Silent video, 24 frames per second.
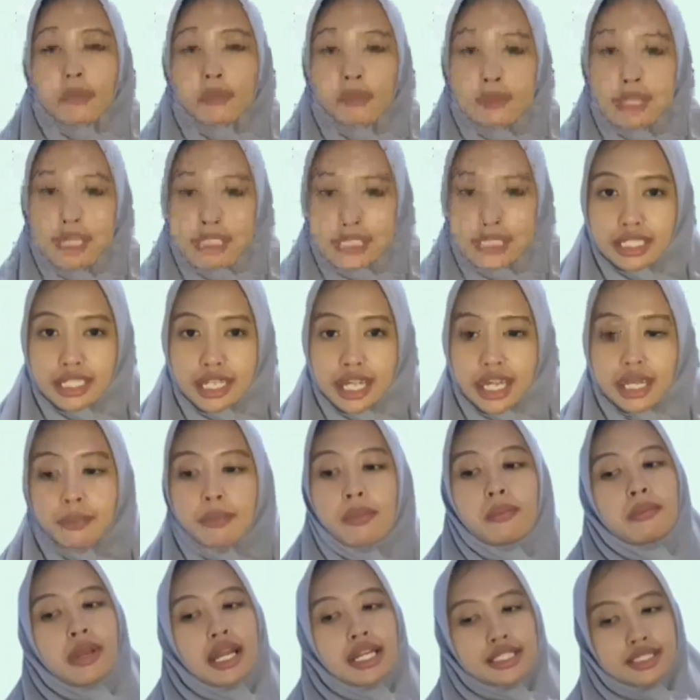pembelajaran
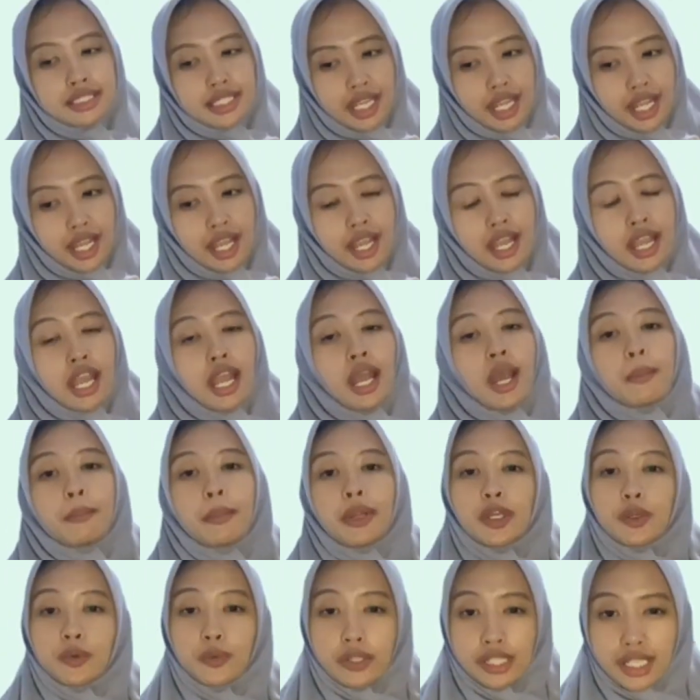membaca,
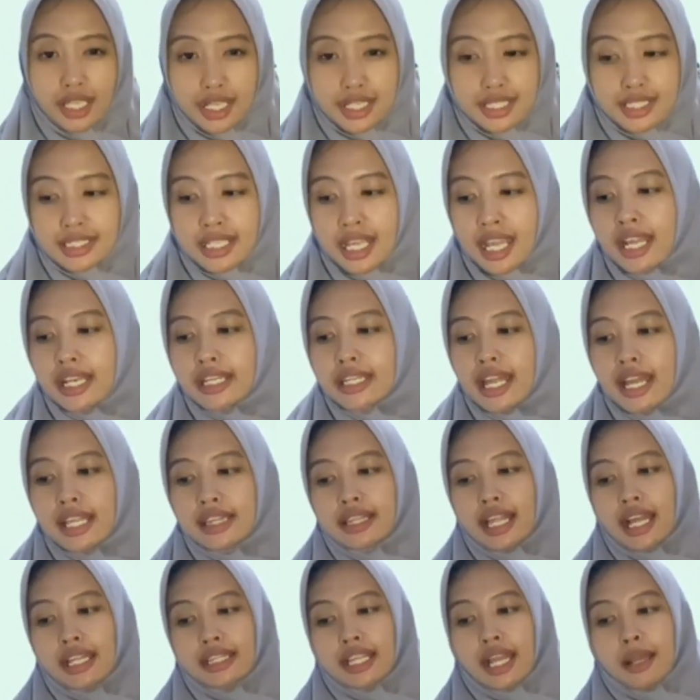menulis,
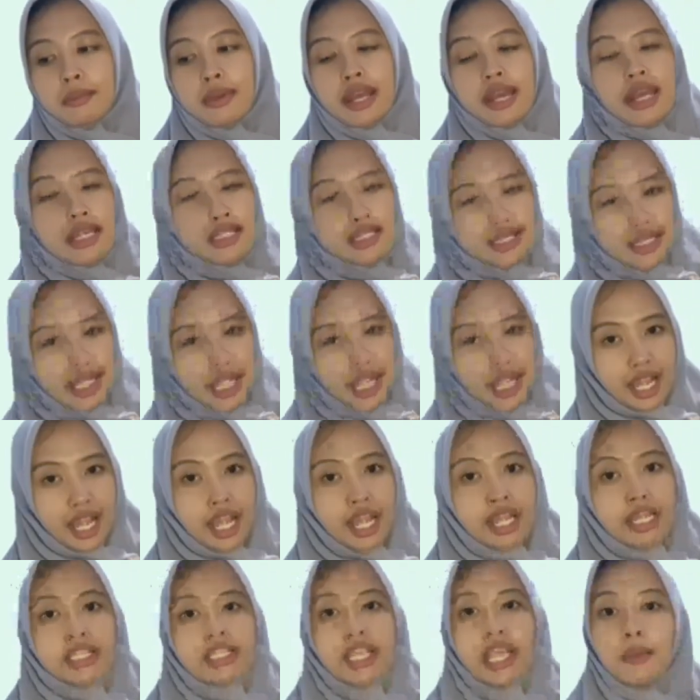dan tata bahasa
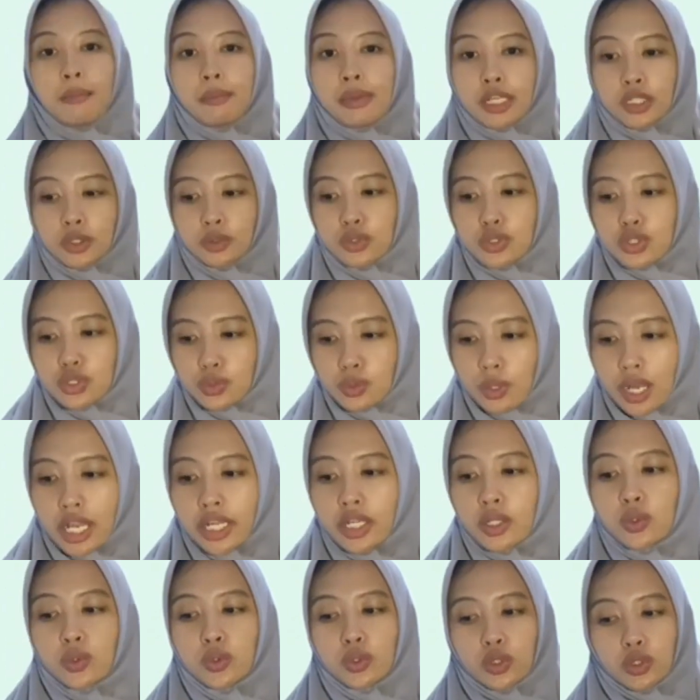yang
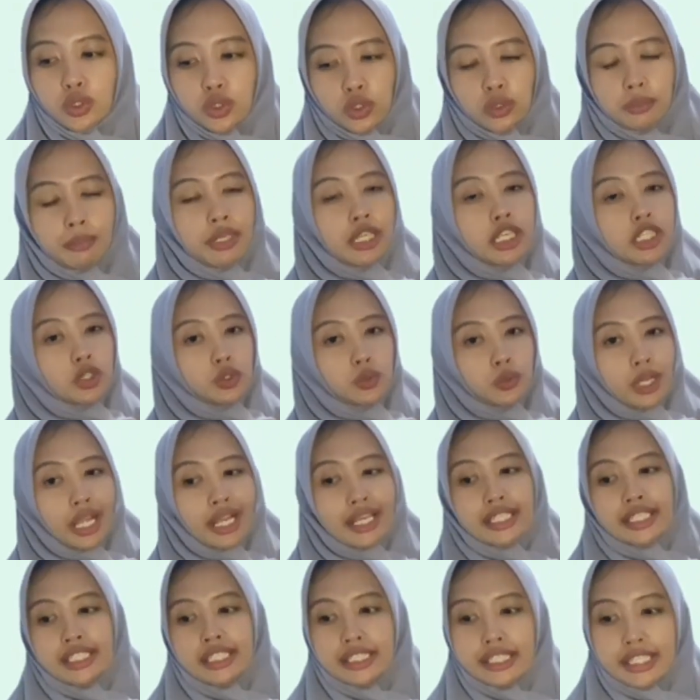bertujuan untuk
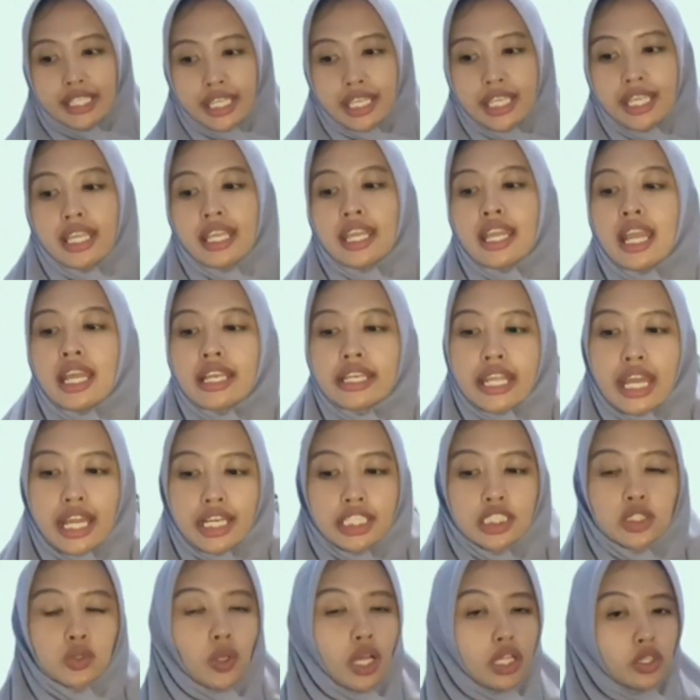menentukan ide
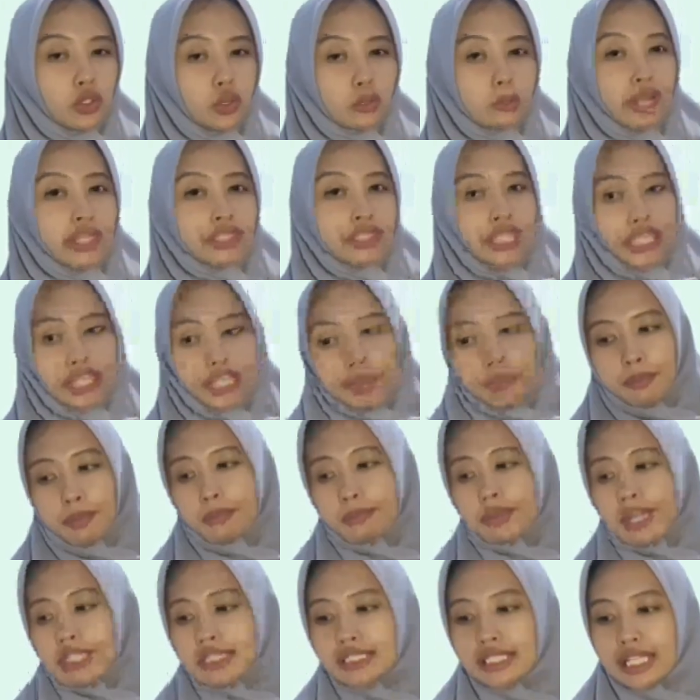dari suatu materi
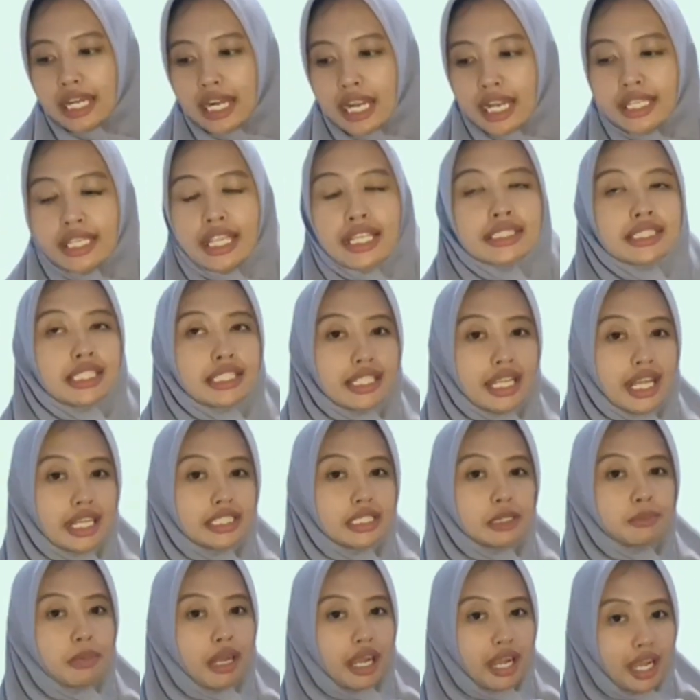pembelajaran yang sedang
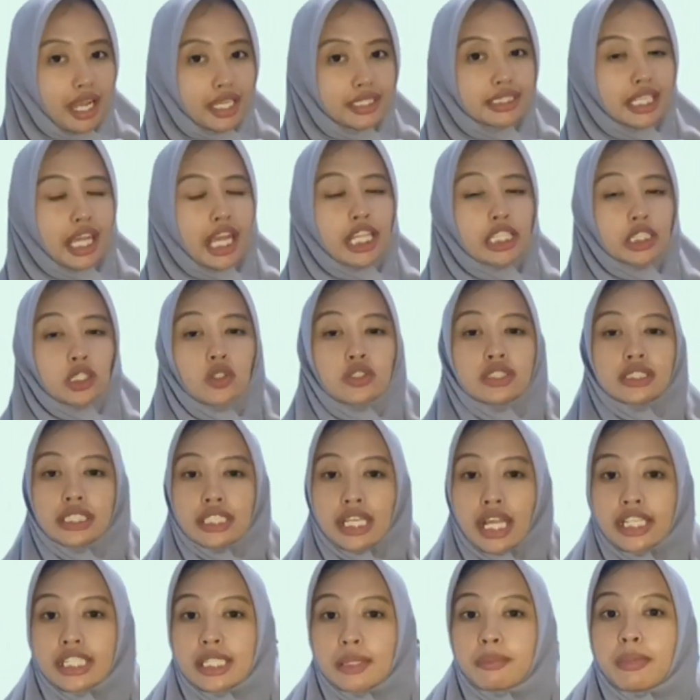dibahas atau
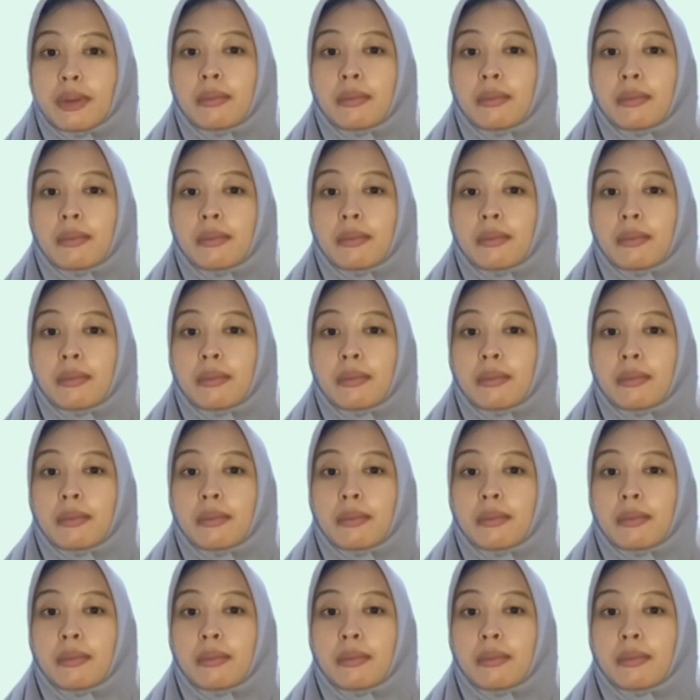sedang